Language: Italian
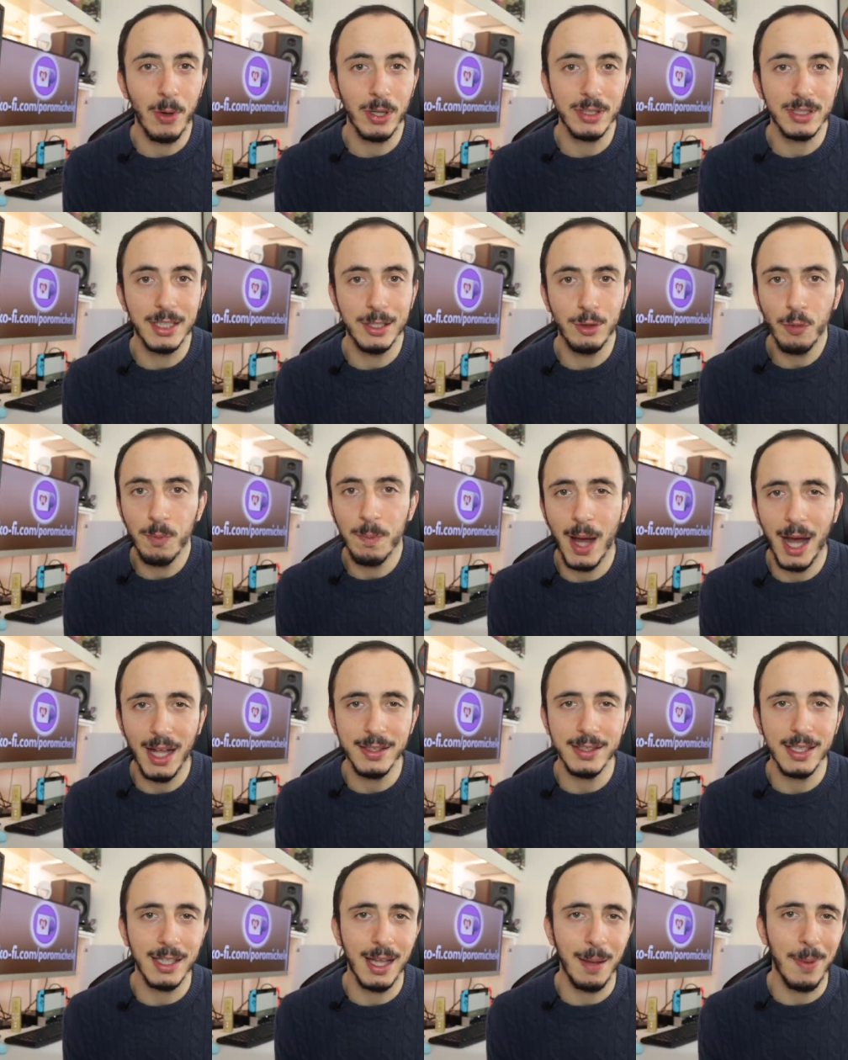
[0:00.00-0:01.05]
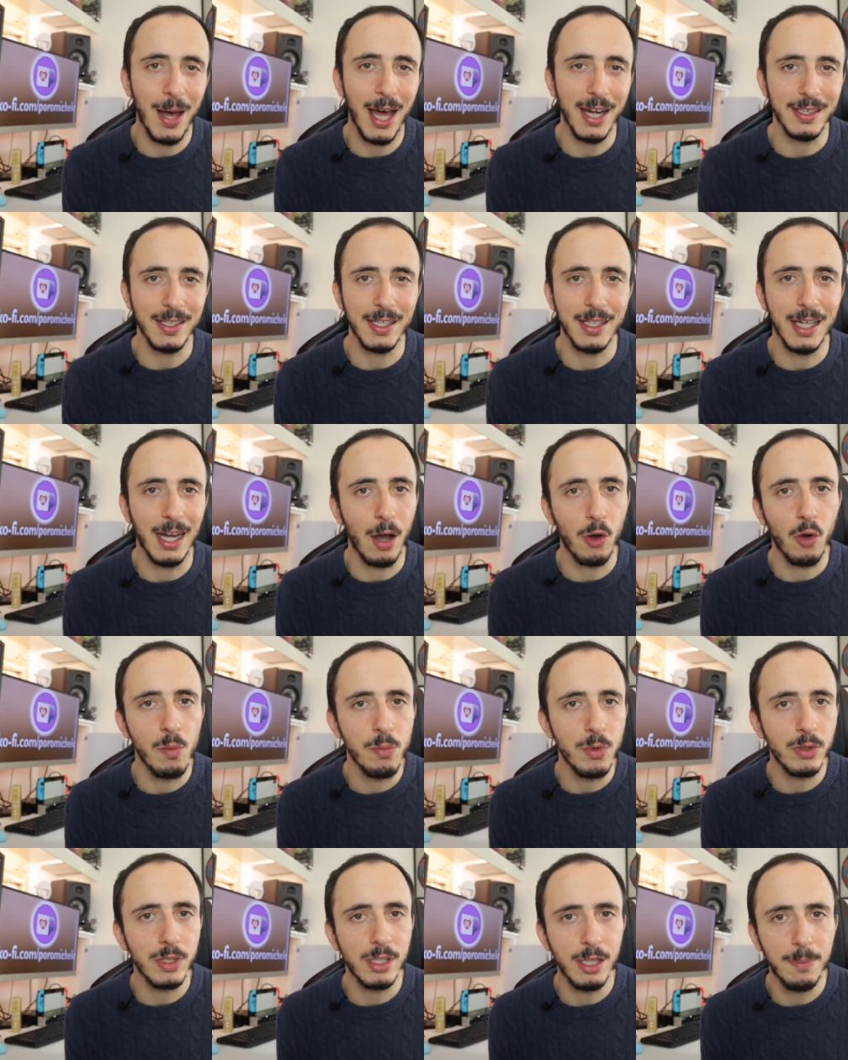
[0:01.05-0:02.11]
po' titubante da parte della
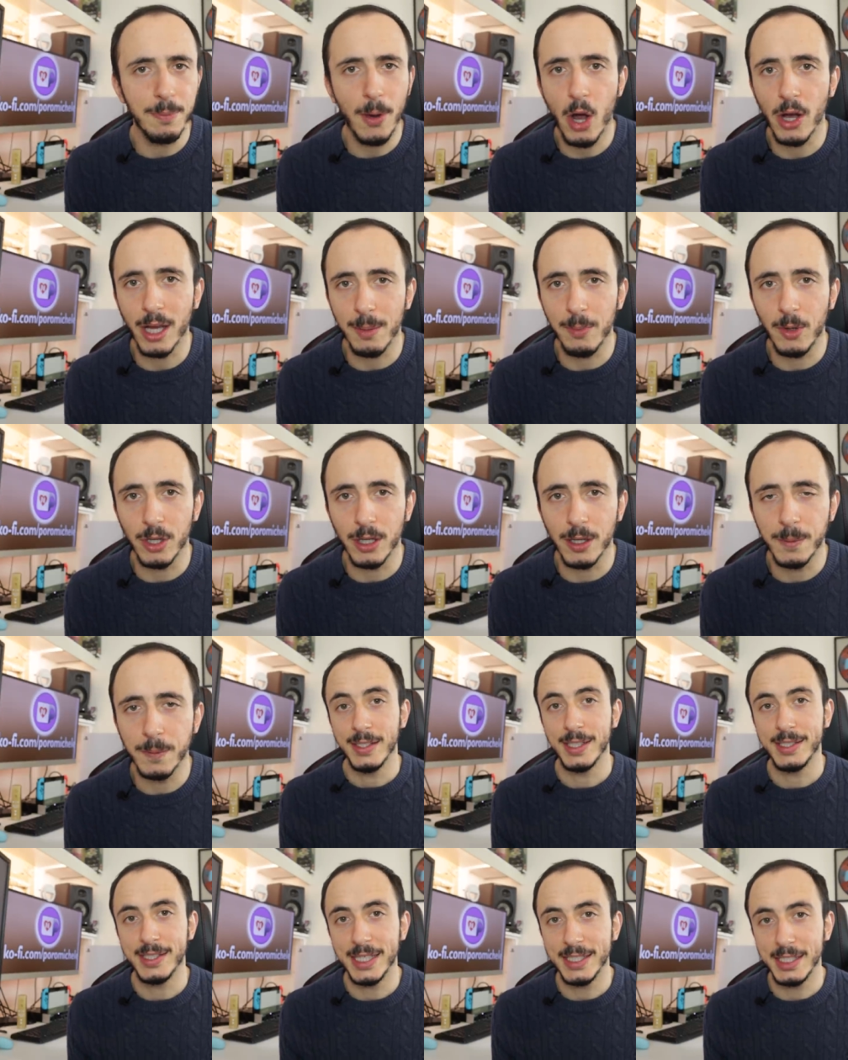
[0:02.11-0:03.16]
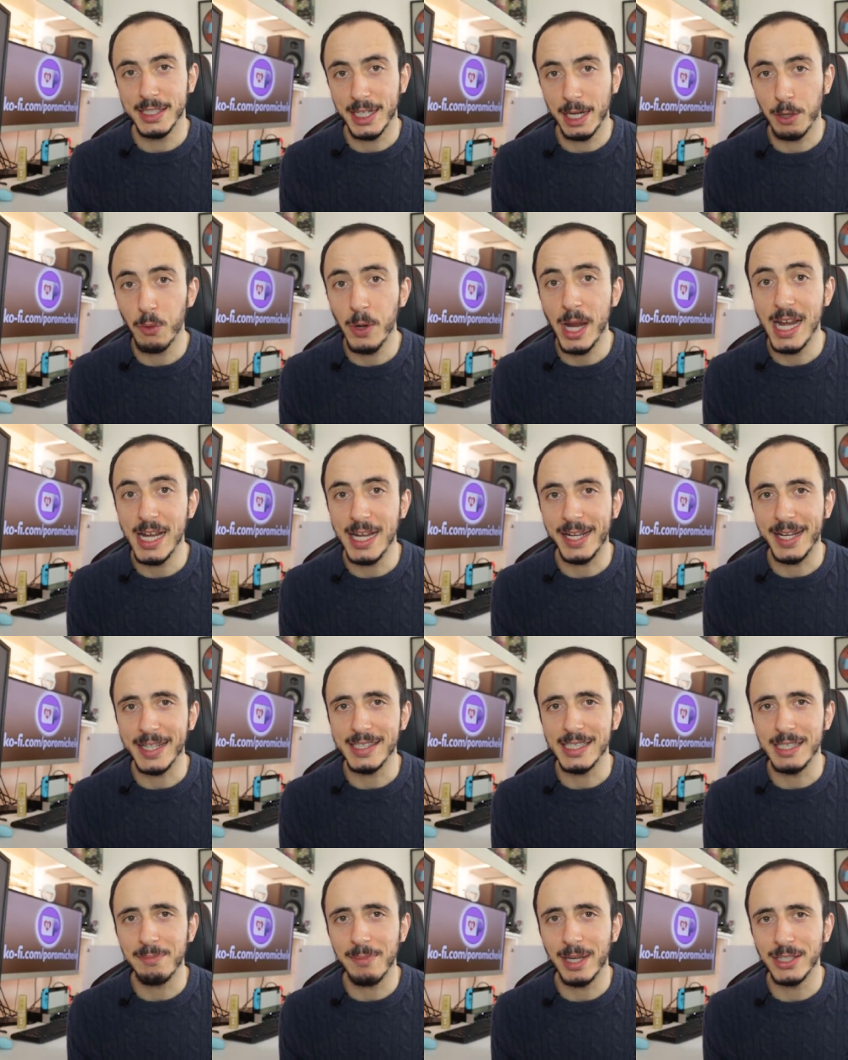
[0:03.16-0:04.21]
community Pokémon. Se siete tra quelli che
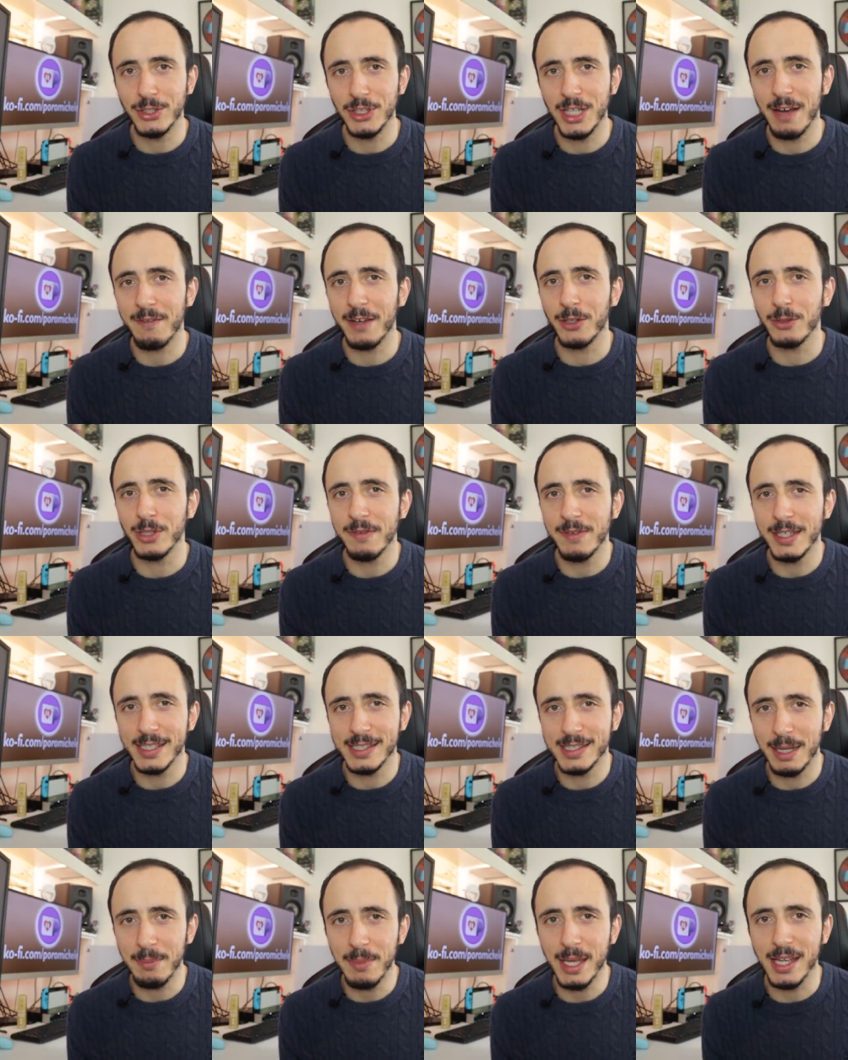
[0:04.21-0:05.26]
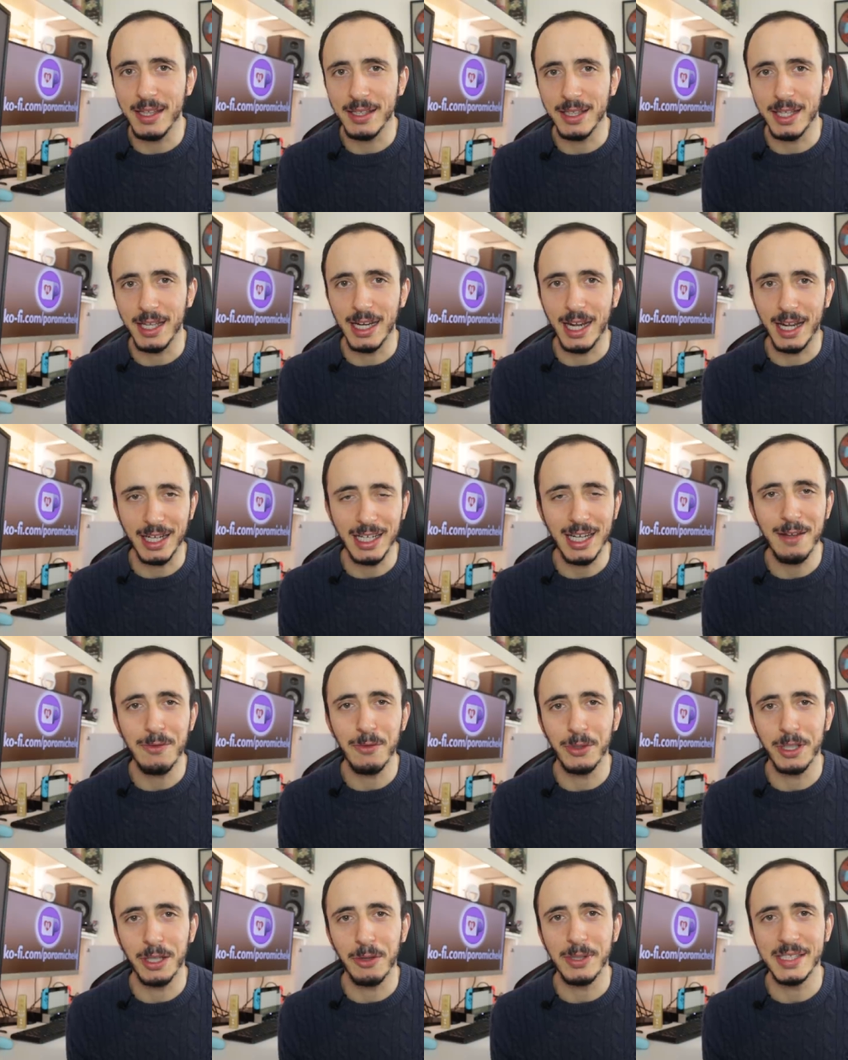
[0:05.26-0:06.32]
si immaginavano diversamente
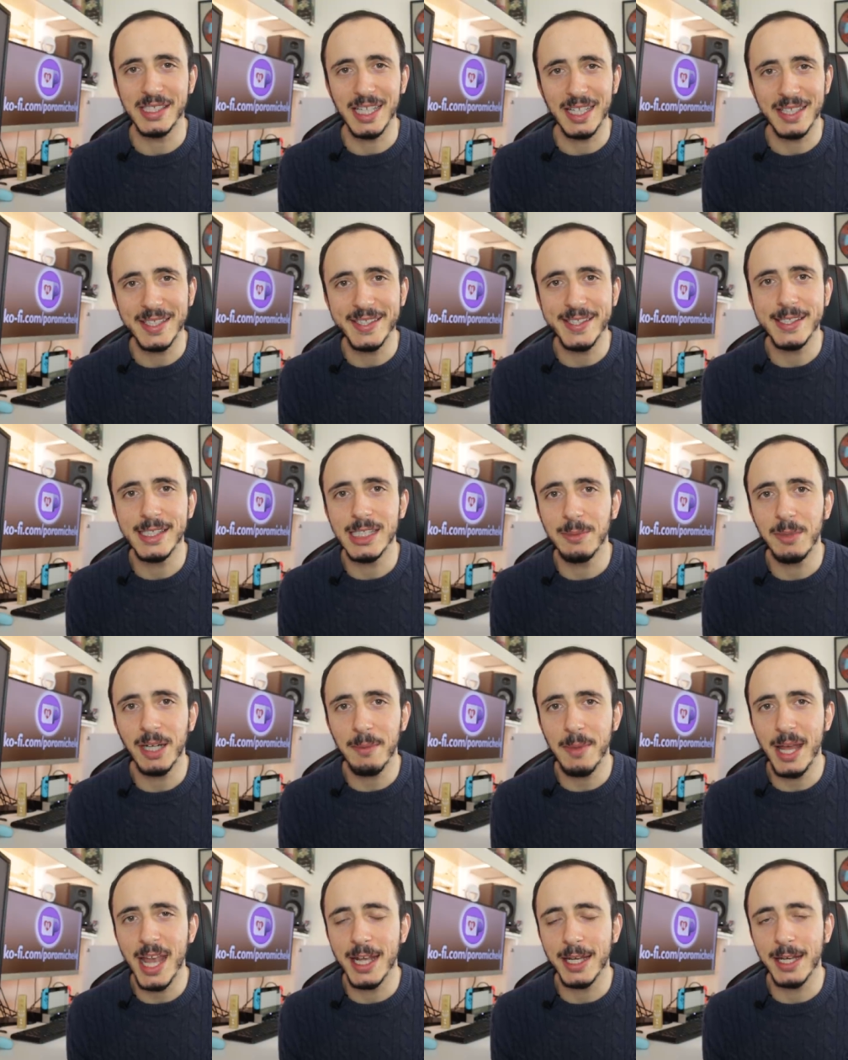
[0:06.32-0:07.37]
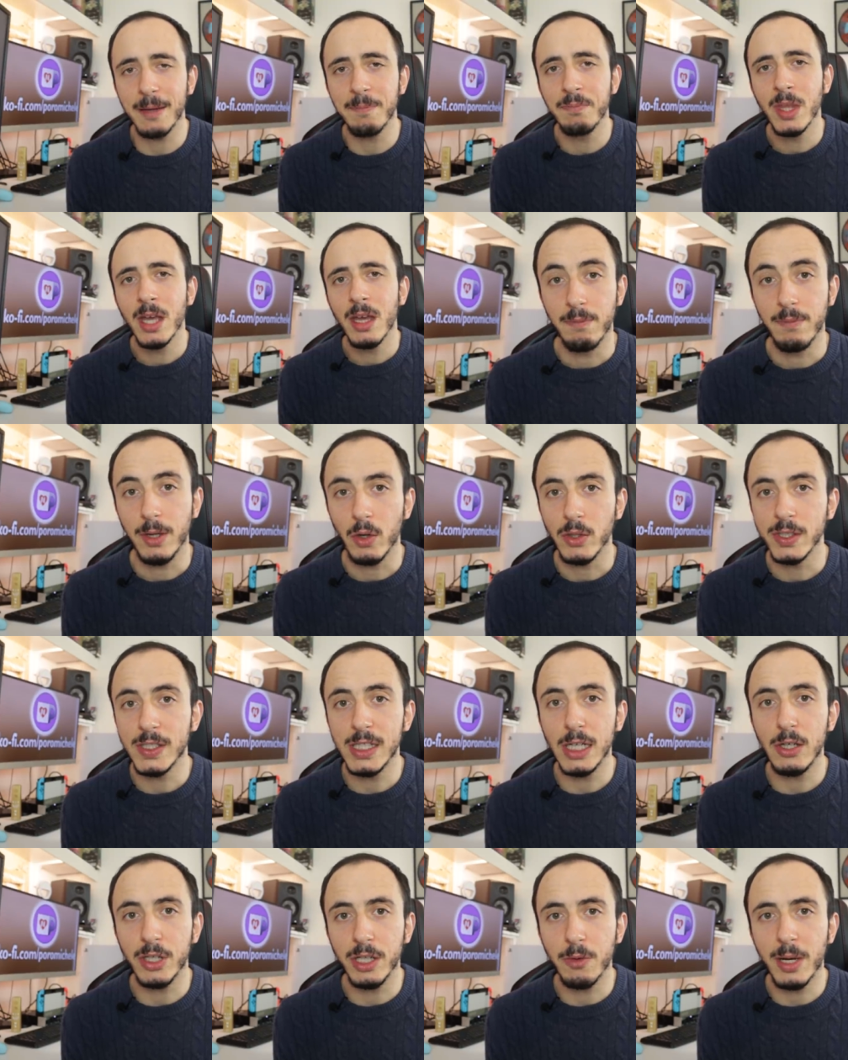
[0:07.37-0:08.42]
l'arrivo di questi attesissimi remake, vi
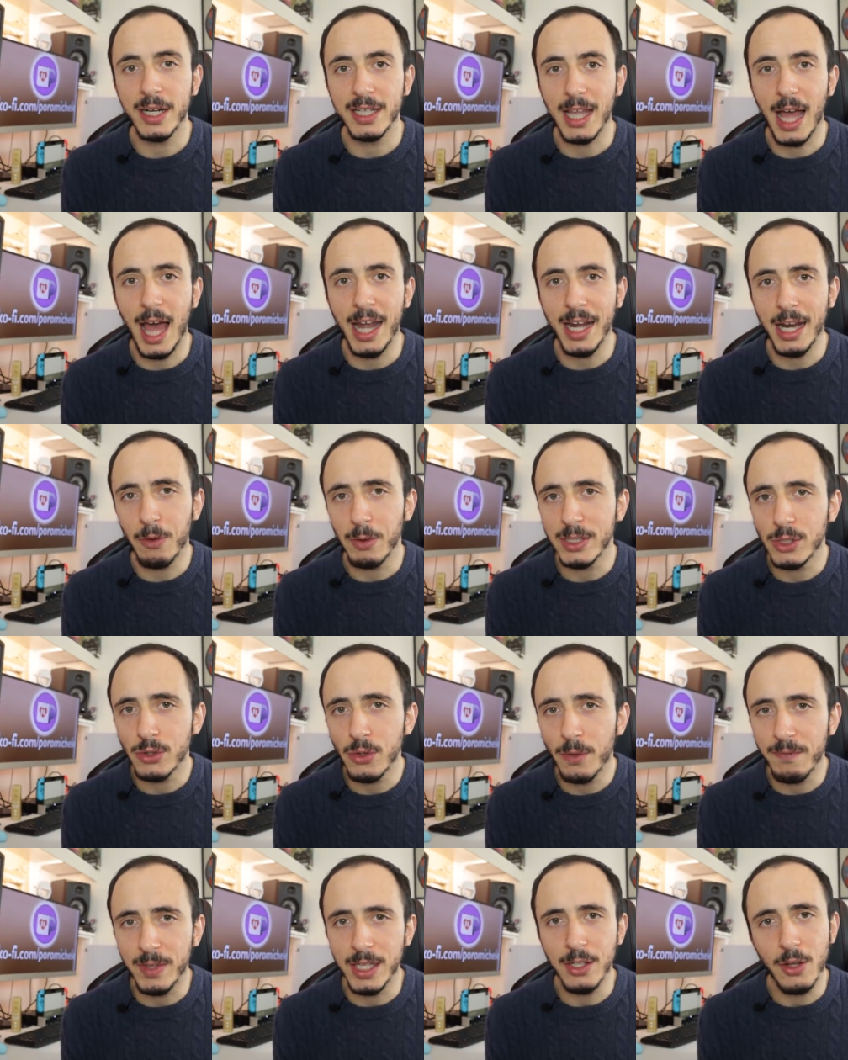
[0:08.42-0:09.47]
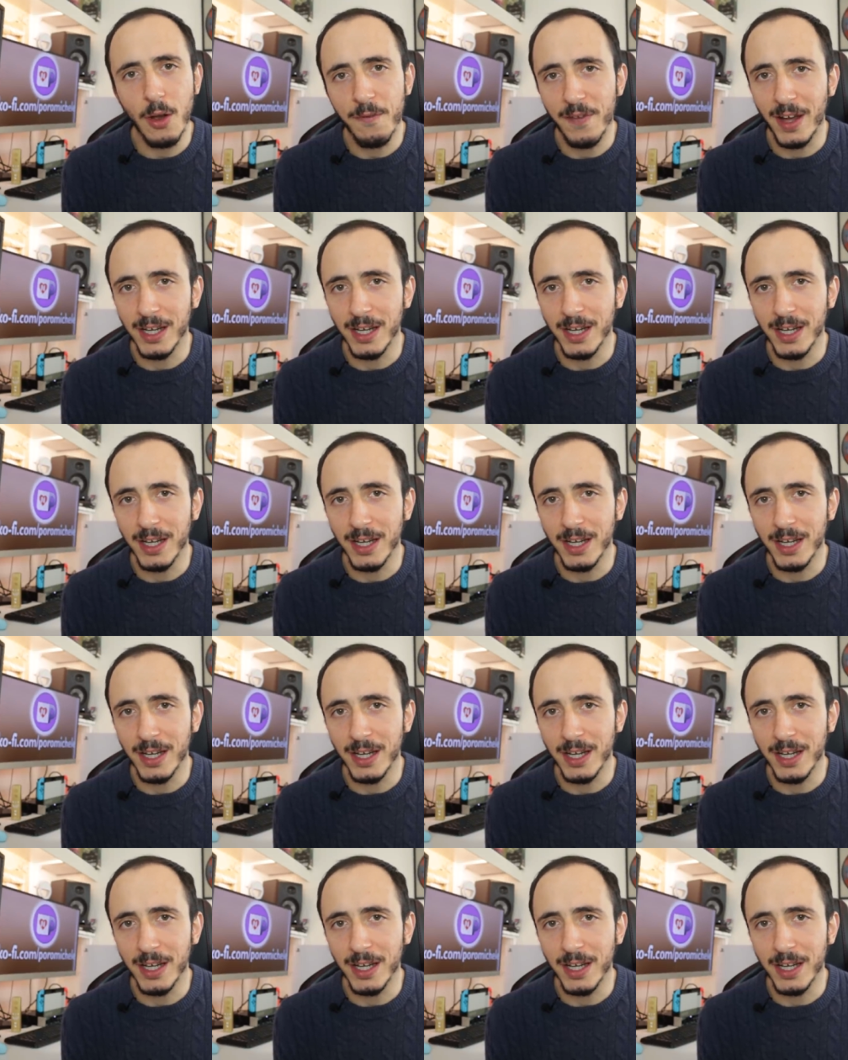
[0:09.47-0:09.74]
consiglio di guardare questo video